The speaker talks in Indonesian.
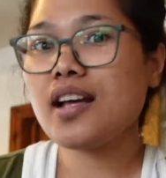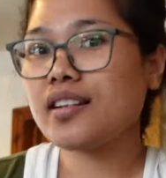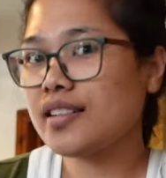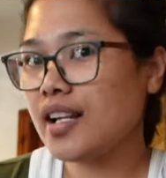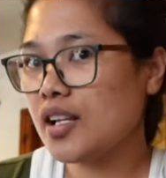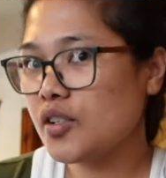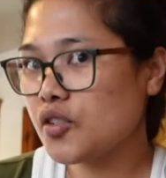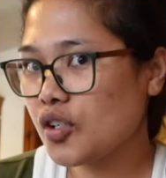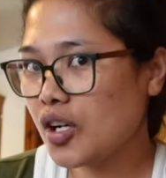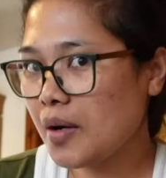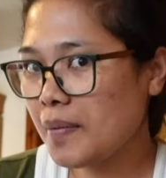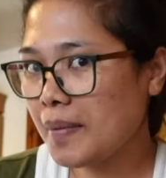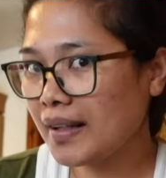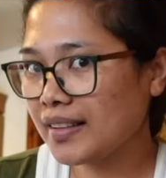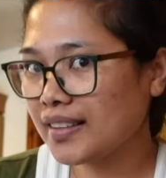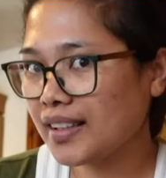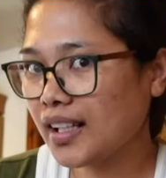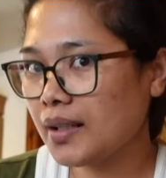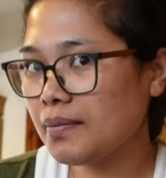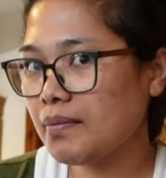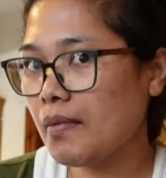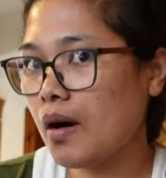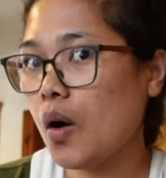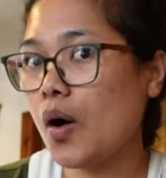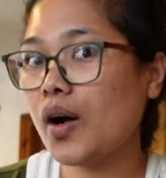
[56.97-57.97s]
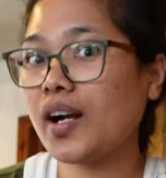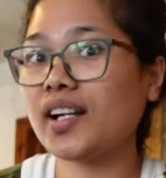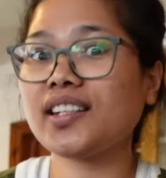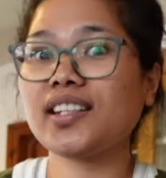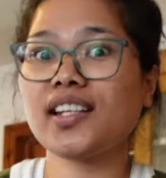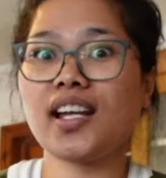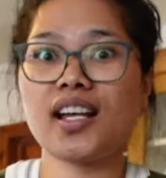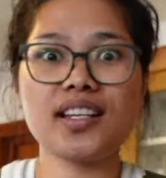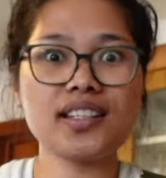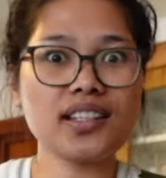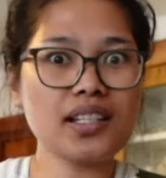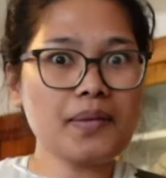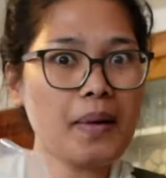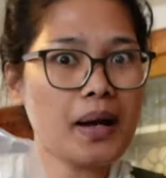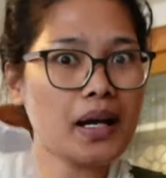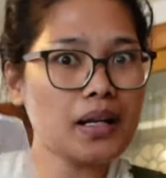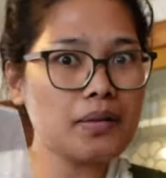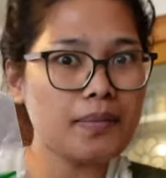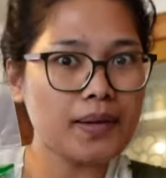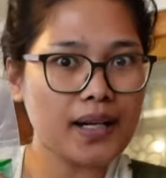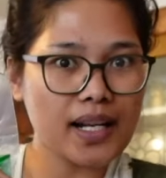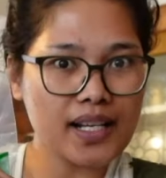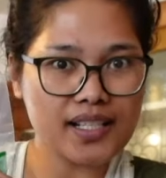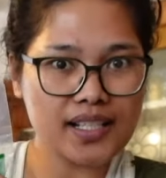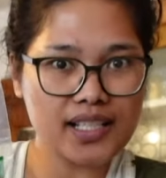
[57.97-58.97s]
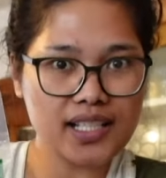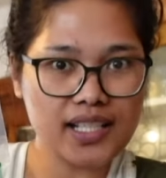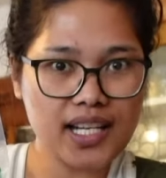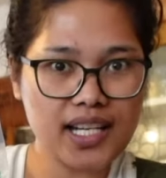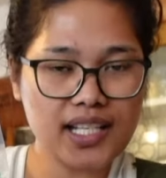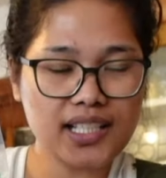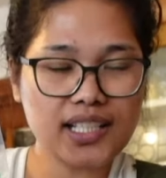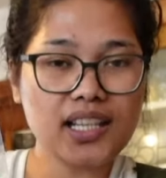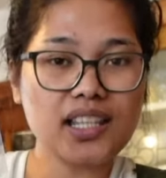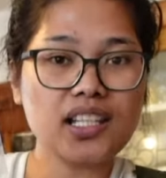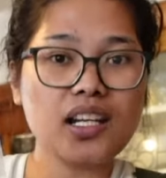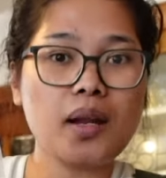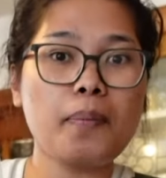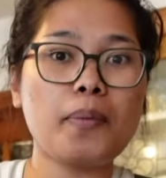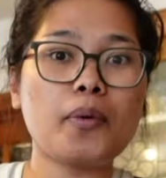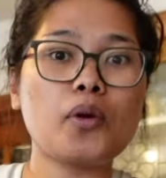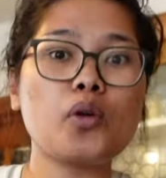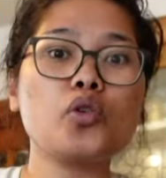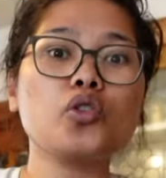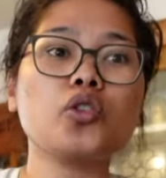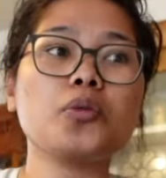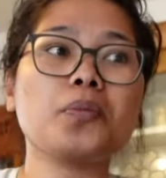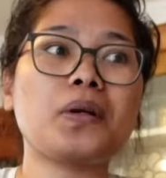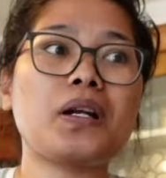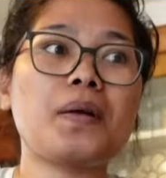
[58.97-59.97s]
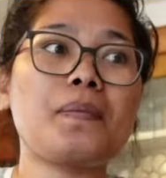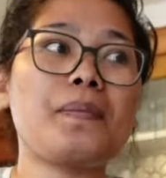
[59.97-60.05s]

Dia juga mengatakan bahwa ketika kita makan beras ini, kita tidak perlu untuk